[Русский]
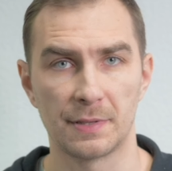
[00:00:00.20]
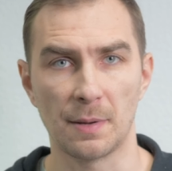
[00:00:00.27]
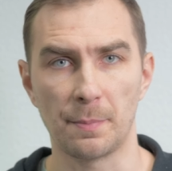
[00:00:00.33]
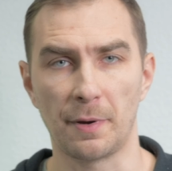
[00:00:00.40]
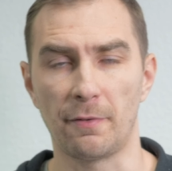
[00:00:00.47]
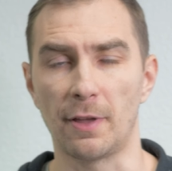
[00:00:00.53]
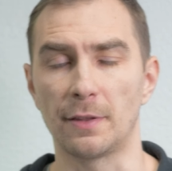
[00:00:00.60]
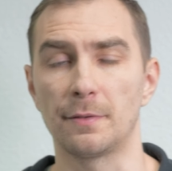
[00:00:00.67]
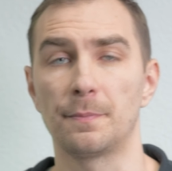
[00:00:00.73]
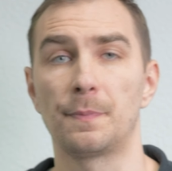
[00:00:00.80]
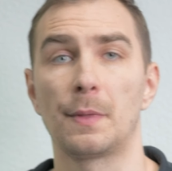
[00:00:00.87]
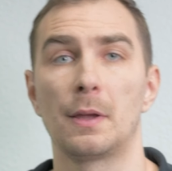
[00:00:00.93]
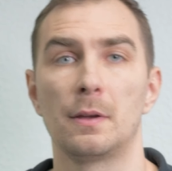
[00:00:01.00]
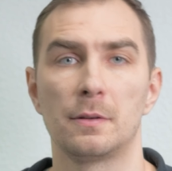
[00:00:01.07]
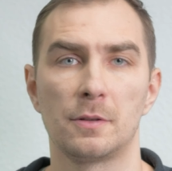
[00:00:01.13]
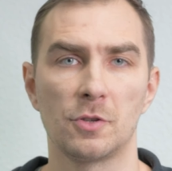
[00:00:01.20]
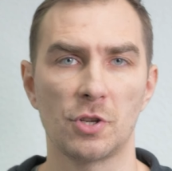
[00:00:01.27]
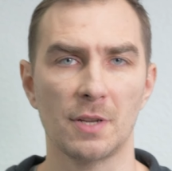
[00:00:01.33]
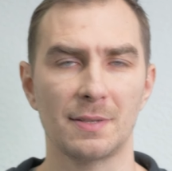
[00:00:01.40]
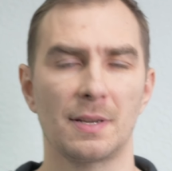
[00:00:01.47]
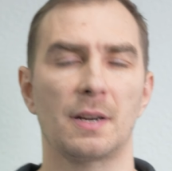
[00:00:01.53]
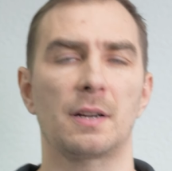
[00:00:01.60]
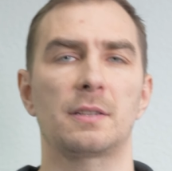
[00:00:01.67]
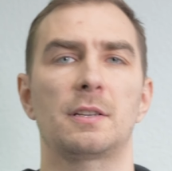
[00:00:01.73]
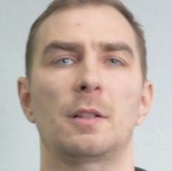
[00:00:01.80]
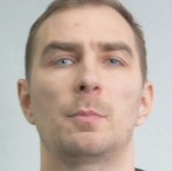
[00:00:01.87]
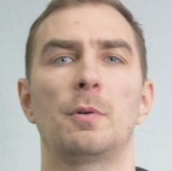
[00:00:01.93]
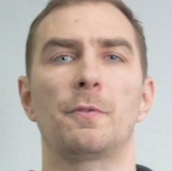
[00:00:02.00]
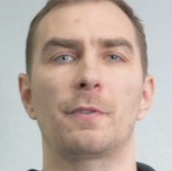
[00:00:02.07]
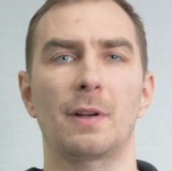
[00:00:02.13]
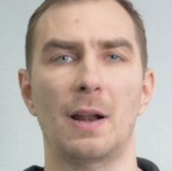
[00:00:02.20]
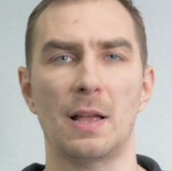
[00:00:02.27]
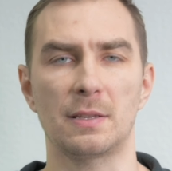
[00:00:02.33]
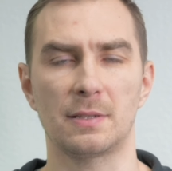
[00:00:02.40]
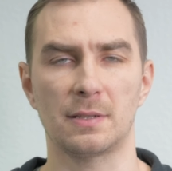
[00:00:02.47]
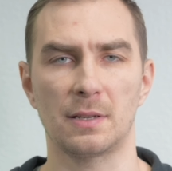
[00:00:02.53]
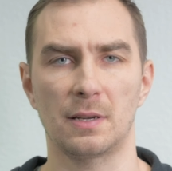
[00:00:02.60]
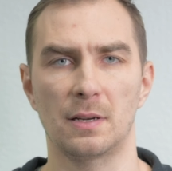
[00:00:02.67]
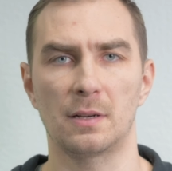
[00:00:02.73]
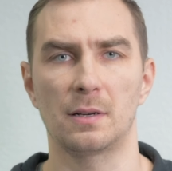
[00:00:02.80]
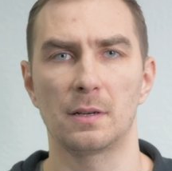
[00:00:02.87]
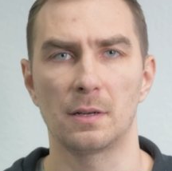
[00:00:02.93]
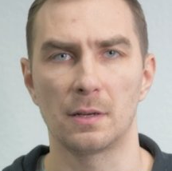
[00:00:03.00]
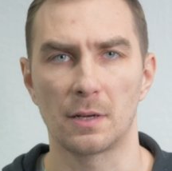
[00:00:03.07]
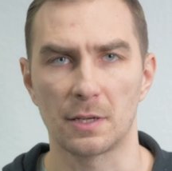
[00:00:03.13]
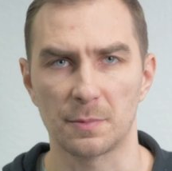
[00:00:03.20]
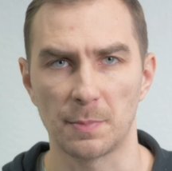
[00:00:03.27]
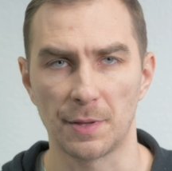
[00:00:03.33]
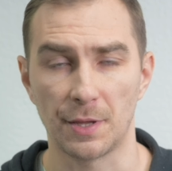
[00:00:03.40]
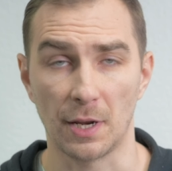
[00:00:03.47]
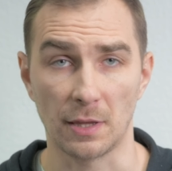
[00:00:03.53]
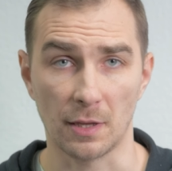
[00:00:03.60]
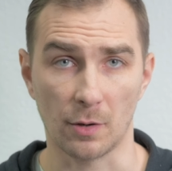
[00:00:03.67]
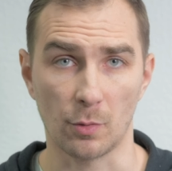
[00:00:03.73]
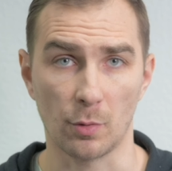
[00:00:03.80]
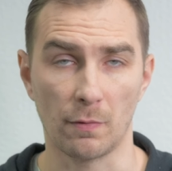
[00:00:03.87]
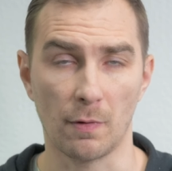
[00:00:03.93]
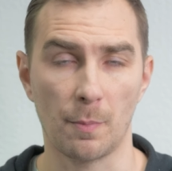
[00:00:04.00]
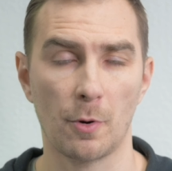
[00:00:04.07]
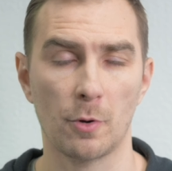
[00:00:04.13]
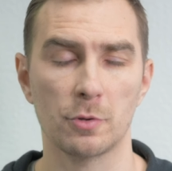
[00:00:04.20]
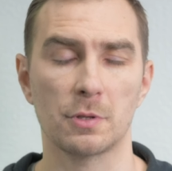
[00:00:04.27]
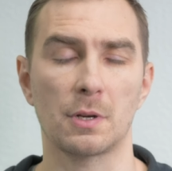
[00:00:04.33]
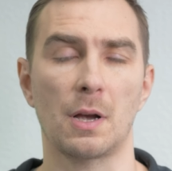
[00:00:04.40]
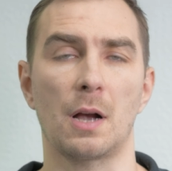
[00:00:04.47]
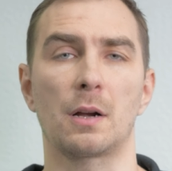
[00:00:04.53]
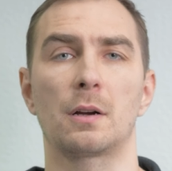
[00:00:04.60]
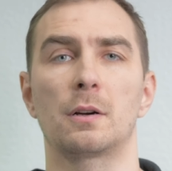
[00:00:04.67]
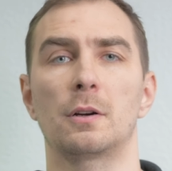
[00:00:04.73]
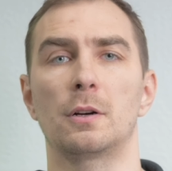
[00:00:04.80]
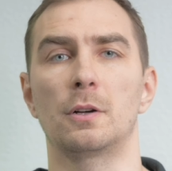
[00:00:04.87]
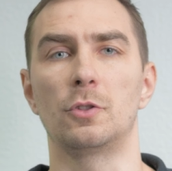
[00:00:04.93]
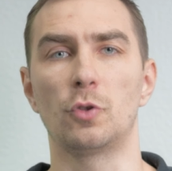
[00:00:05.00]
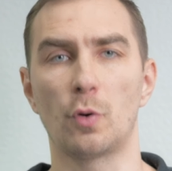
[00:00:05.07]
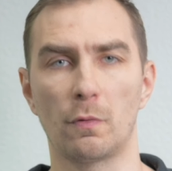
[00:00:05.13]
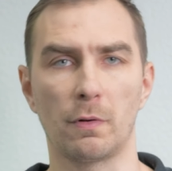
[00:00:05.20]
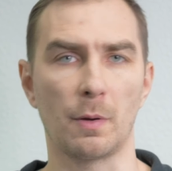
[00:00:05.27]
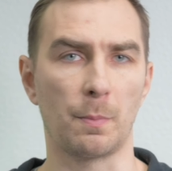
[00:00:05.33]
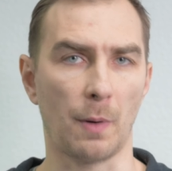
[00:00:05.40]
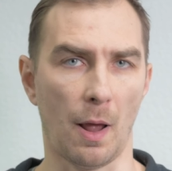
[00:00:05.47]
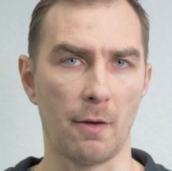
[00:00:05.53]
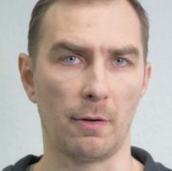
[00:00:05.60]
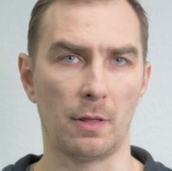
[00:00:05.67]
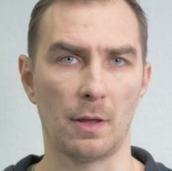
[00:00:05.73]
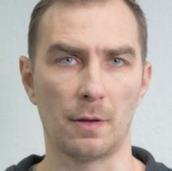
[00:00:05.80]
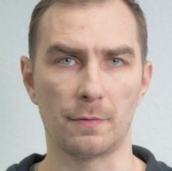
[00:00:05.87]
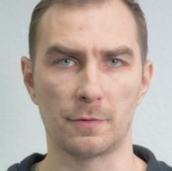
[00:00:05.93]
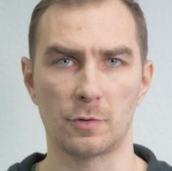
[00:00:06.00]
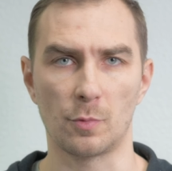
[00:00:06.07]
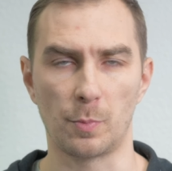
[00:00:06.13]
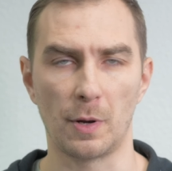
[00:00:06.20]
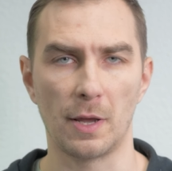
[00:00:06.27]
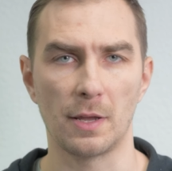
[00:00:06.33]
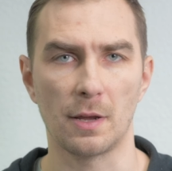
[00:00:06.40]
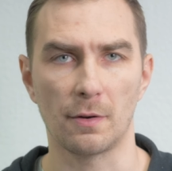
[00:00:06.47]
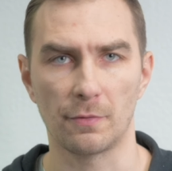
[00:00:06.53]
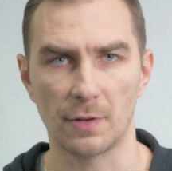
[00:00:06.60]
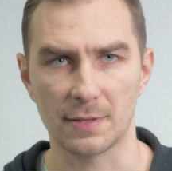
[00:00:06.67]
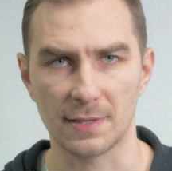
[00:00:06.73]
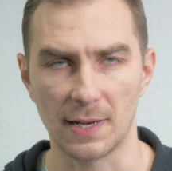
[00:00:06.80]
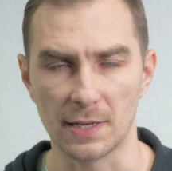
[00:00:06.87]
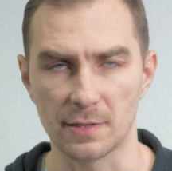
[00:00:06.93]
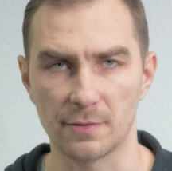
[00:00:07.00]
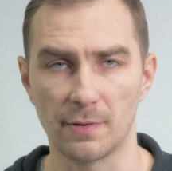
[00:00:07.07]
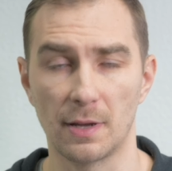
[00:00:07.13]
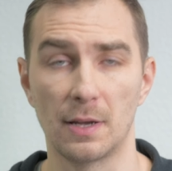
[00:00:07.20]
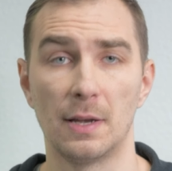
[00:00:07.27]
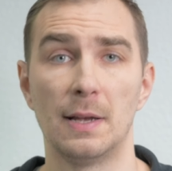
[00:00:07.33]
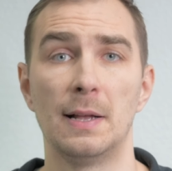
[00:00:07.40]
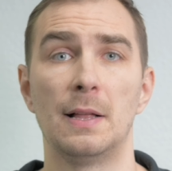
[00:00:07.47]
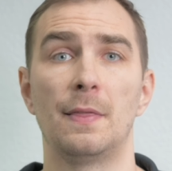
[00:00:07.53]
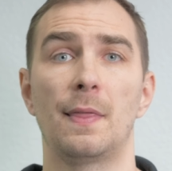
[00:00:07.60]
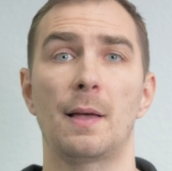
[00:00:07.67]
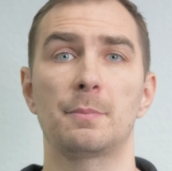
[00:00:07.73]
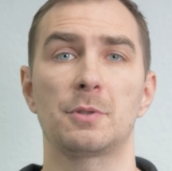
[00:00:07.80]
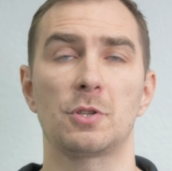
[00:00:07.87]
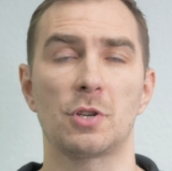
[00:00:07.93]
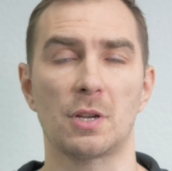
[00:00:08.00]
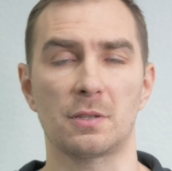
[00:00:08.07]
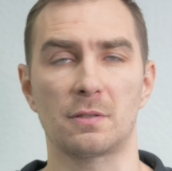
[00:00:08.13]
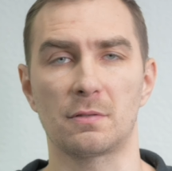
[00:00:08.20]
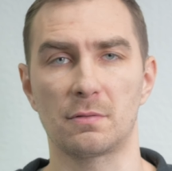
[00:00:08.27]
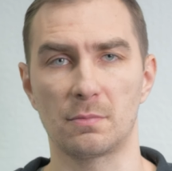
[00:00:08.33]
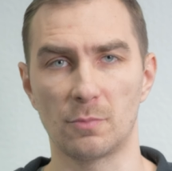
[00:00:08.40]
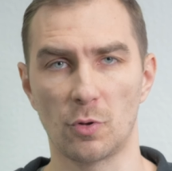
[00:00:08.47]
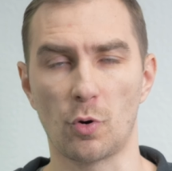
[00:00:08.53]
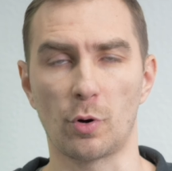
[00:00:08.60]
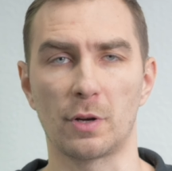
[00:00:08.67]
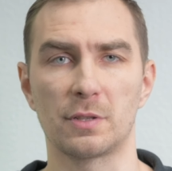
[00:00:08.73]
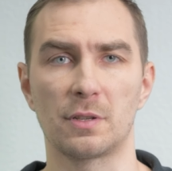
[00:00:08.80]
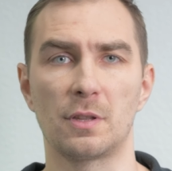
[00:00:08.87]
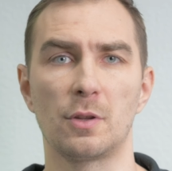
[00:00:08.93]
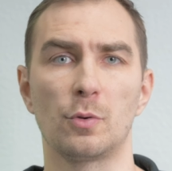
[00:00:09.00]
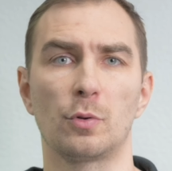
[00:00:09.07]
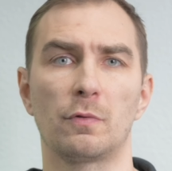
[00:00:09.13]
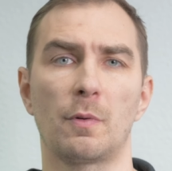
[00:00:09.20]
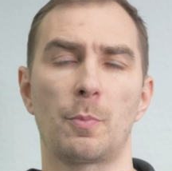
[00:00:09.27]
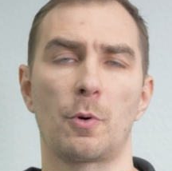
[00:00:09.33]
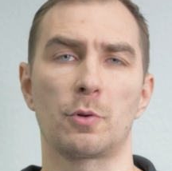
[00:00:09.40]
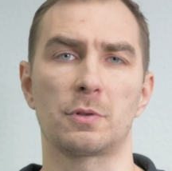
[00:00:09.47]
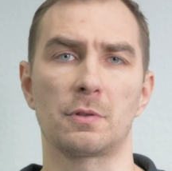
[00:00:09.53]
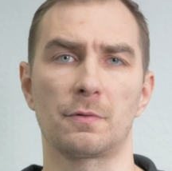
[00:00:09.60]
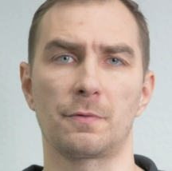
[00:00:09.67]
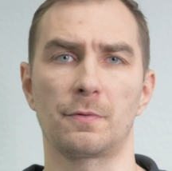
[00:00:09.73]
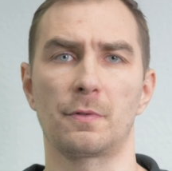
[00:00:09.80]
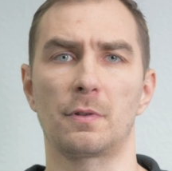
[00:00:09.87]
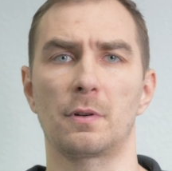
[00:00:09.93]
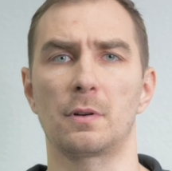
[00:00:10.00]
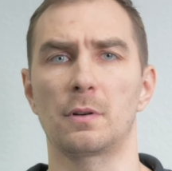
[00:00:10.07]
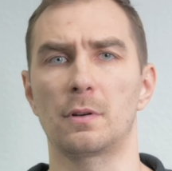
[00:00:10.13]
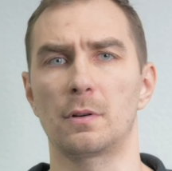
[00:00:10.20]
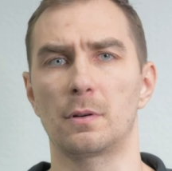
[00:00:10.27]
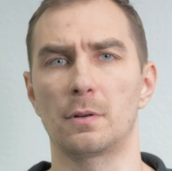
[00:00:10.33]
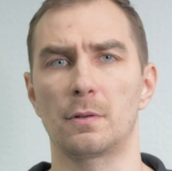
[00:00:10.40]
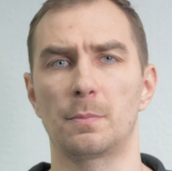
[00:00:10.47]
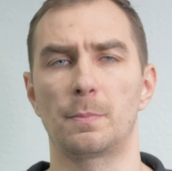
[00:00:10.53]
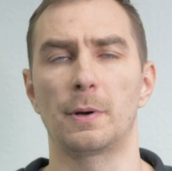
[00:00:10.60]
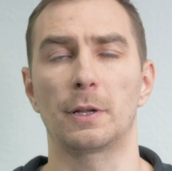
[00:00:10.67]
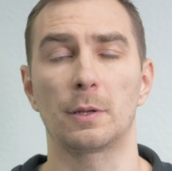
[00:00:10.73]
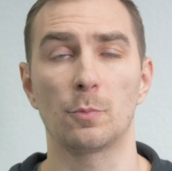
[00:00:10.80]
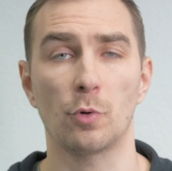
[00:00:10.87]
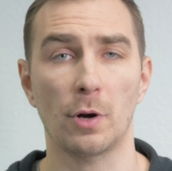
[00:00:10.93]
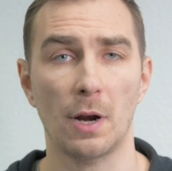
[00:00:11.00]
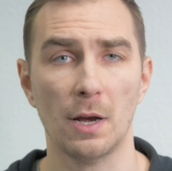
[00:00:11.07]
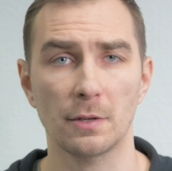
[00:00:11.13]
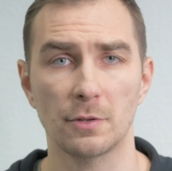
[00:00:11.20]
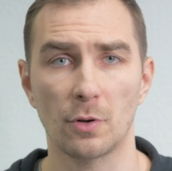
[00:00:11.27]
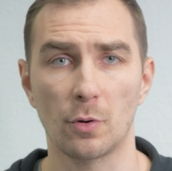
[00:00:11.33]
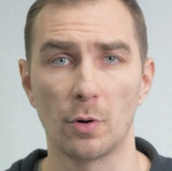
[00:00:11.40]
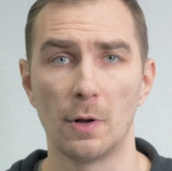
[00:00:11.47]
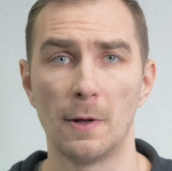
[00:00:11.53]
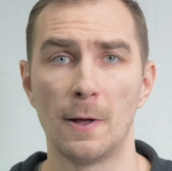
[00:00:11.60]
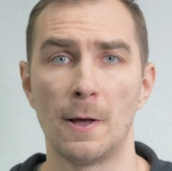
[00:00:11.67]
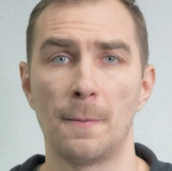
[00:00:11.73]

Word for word: Всем привет! Сейчас я хотел бы вкратце э, рассмотреть такой вопрос, как э, новые правила вступления в наследство. Нам сейчас много задают вопросов э, по этому характеру.